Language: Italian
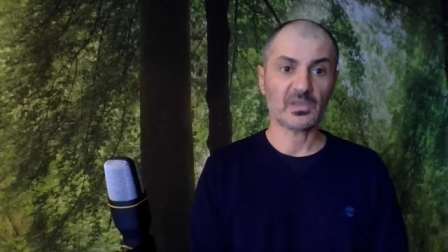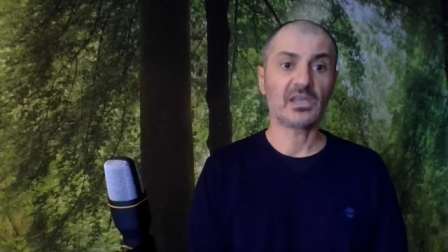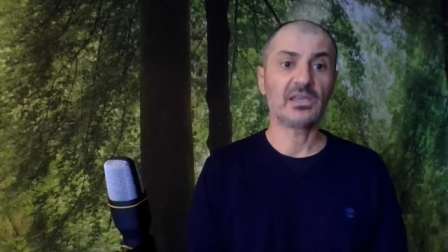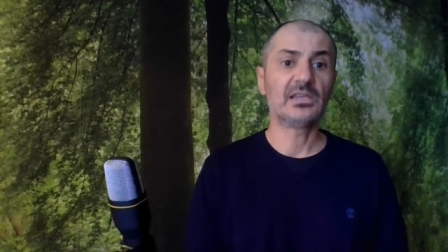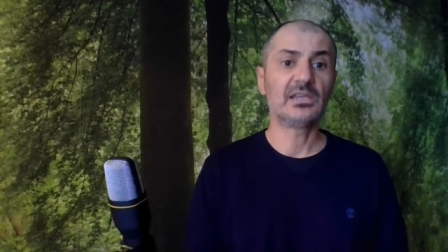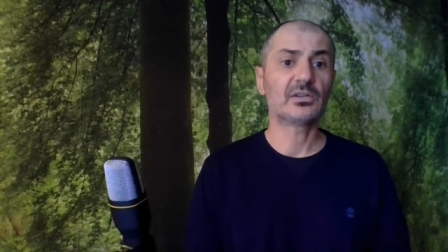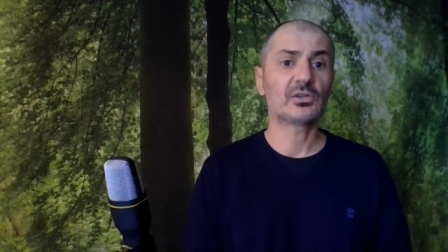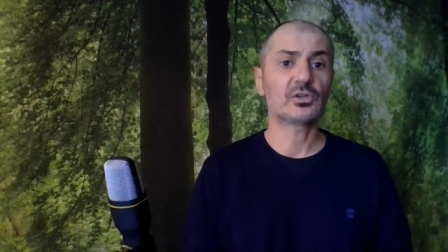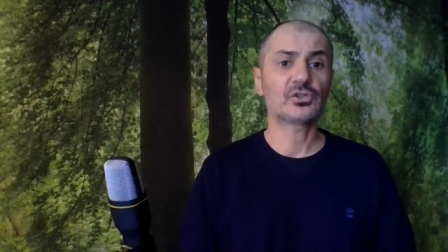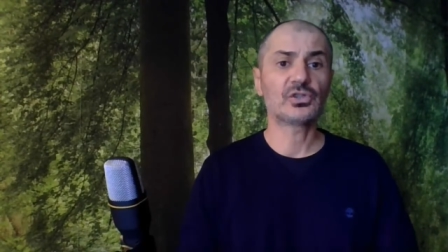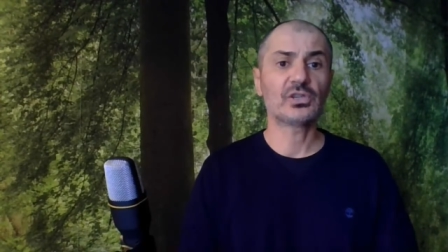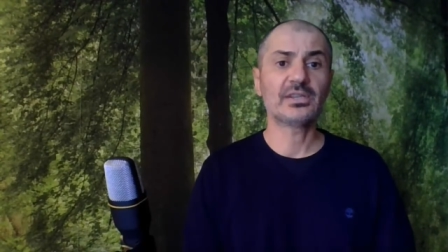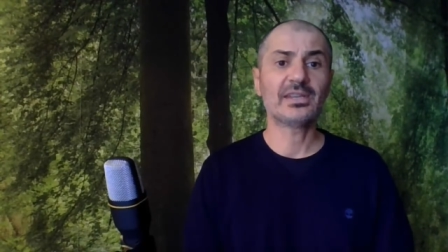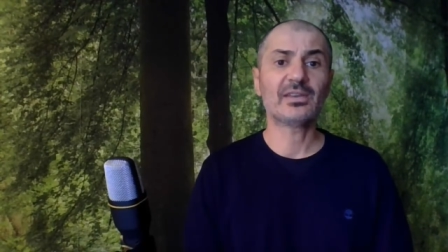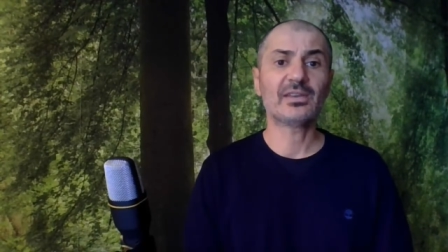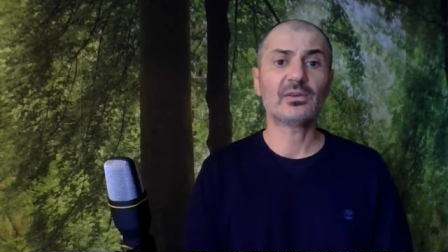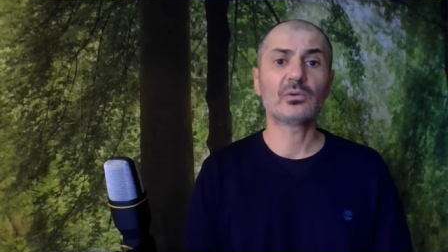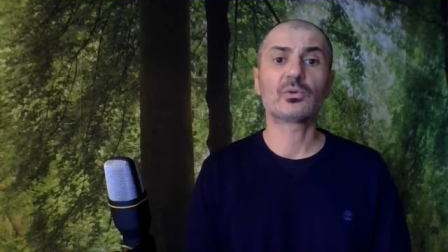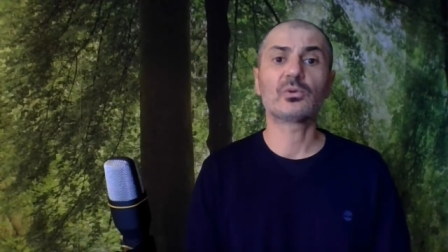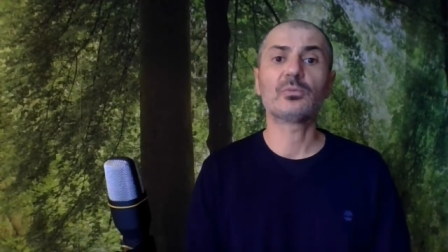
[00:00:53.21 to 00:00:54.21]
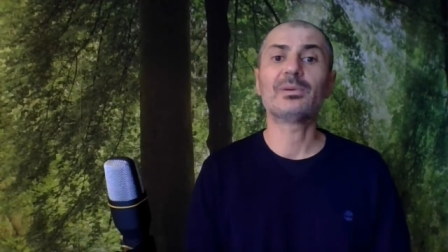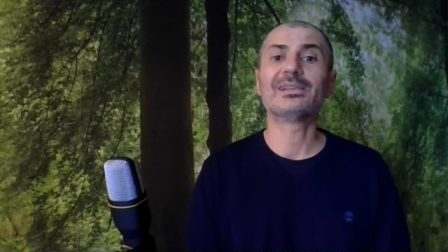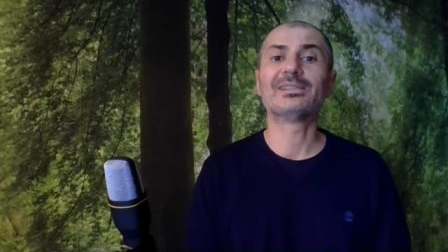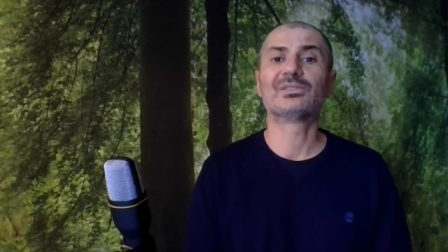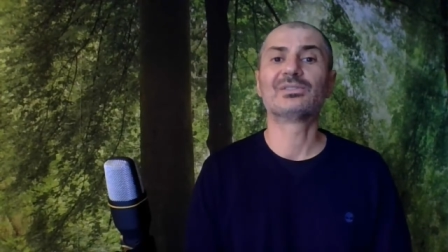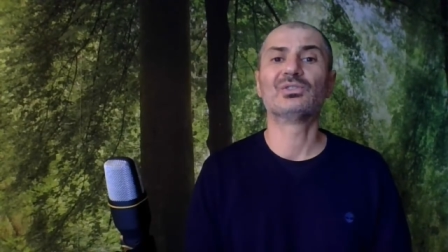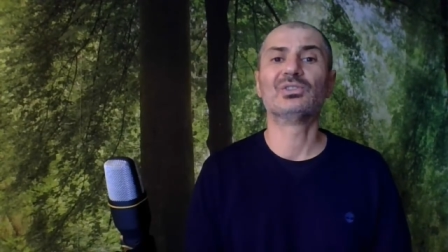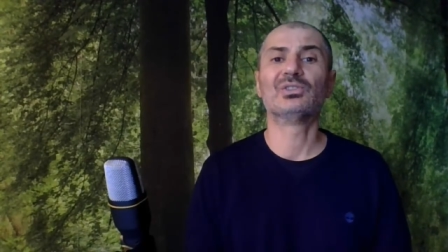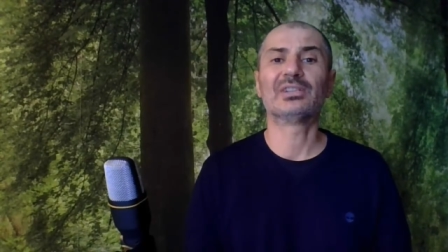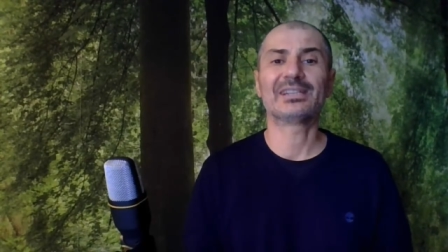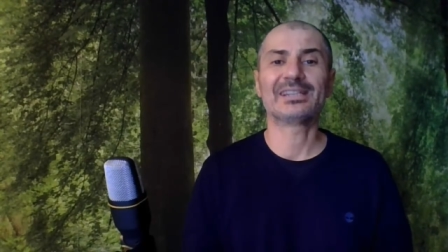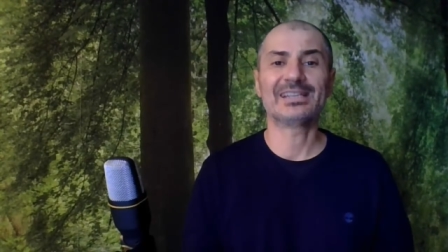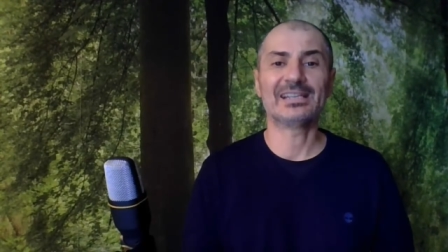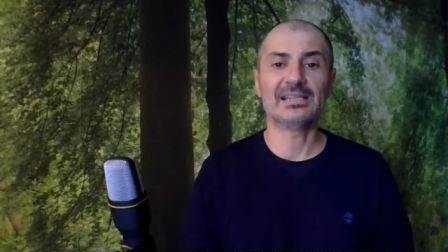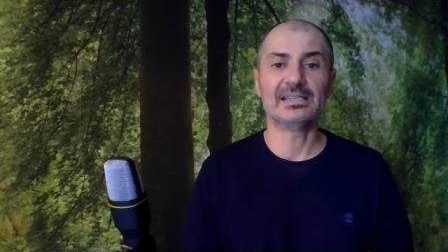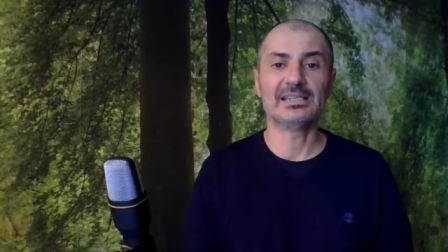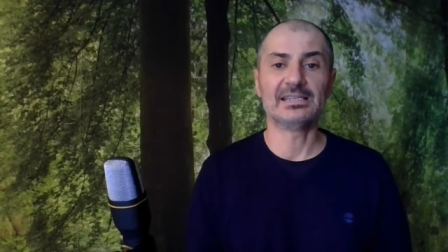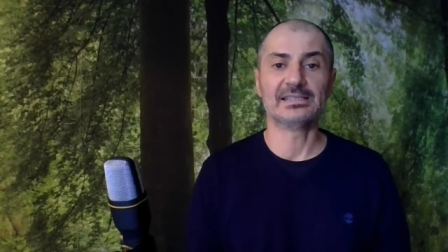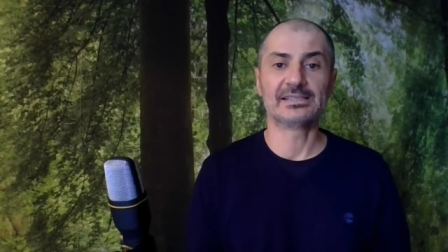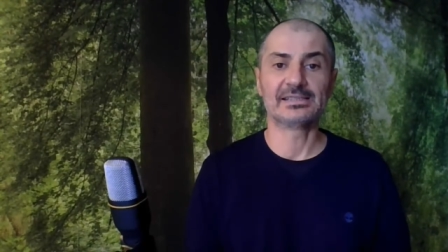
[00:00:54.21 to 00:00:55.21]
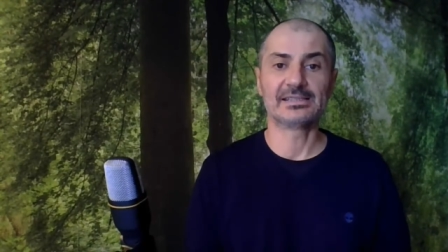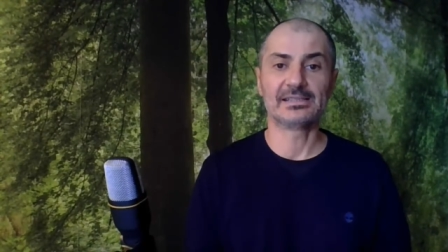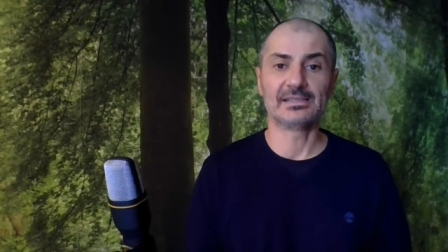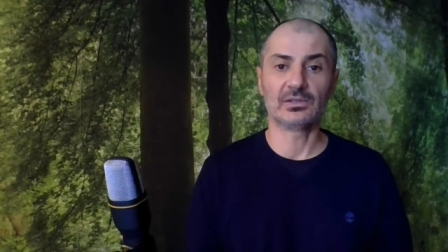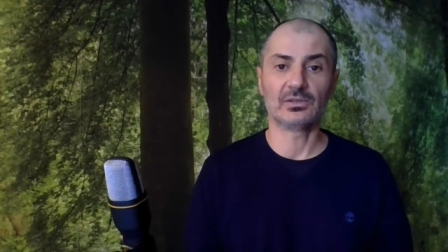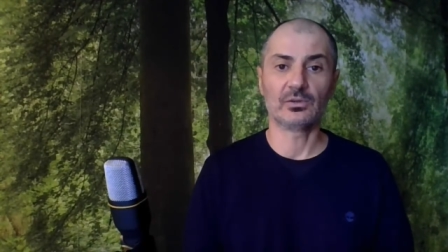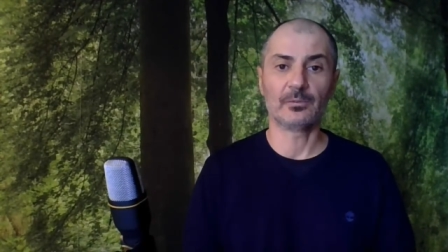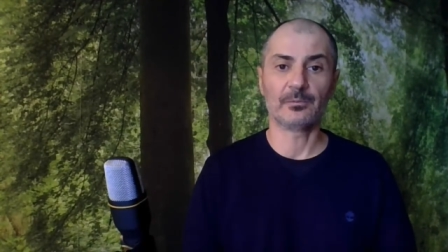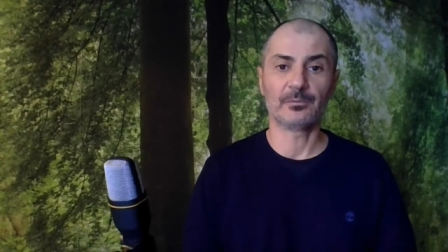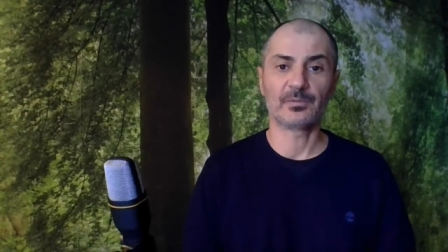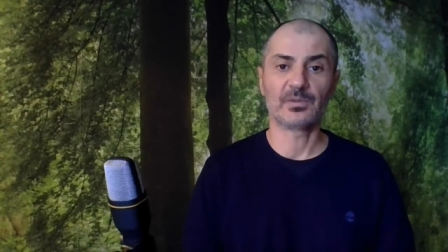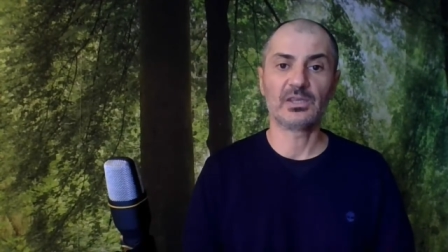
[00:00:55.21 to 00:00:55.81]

Il rosso e il nero è un romanzo realistico,